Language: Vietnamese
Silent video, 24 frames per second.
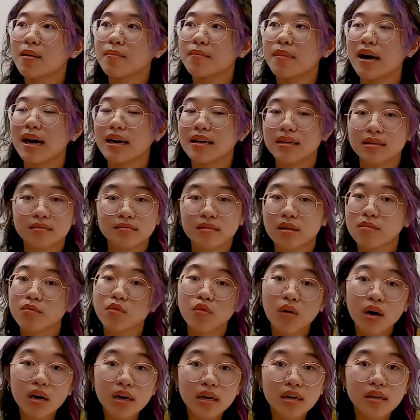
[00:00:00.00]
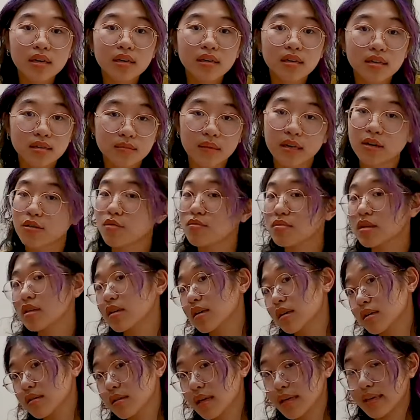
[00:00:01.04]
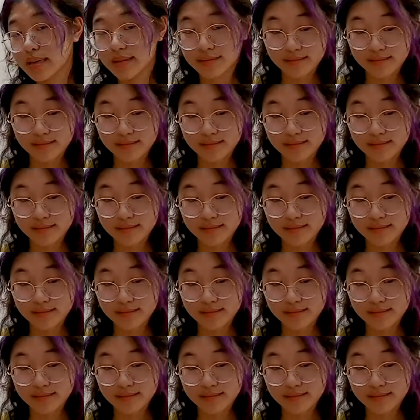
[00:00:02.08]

bạn mong muốn nhưng mà cũng đừng lười